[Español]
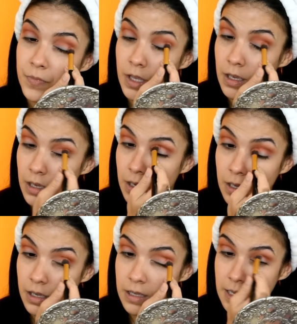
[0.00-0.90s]

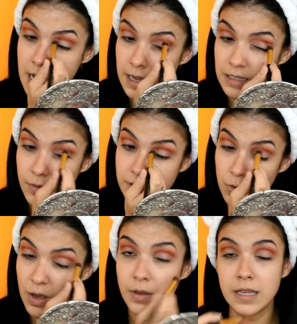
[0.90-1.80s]
eh, y tenía que atravesar
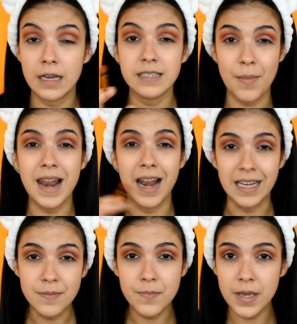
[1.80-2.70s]
una avenida que se llama La
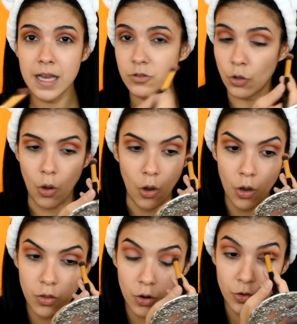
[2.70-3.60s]
Limpia
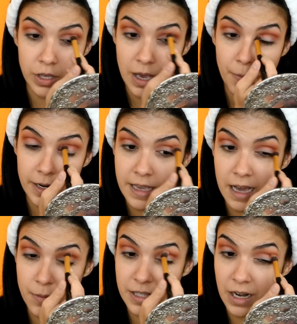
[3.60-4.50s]
todos los días para llegar
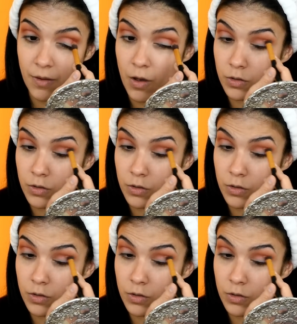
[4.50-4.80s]
a mi trabajo.